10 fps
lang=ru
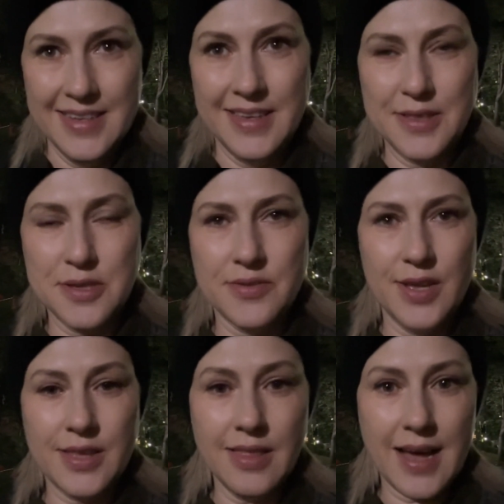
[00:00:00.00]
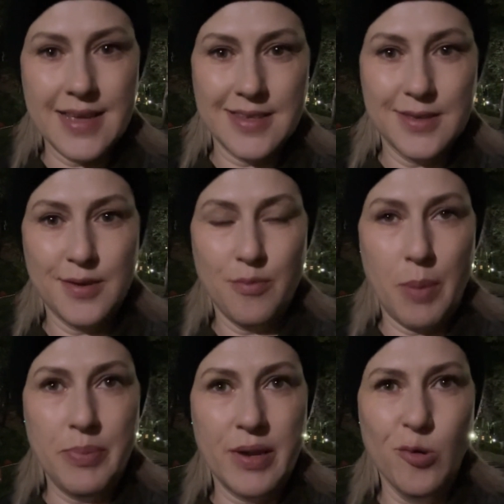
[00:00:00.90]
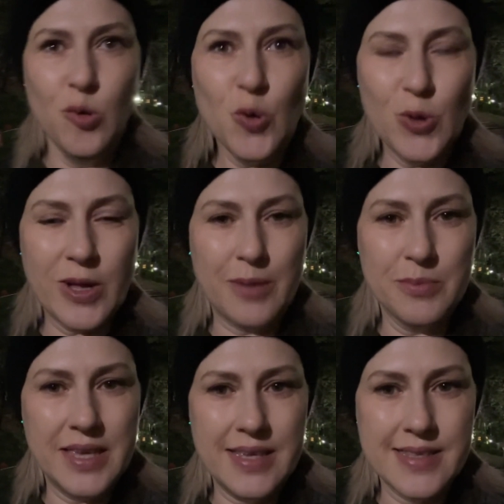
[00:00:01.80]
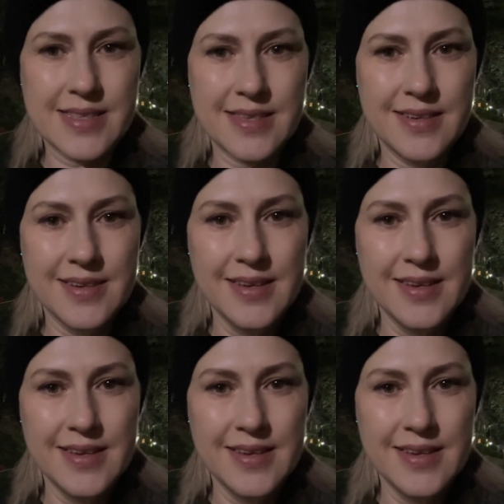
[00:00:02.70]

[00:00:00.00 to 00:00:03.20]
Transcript: Я называю это лазить по переулкам Гинзы.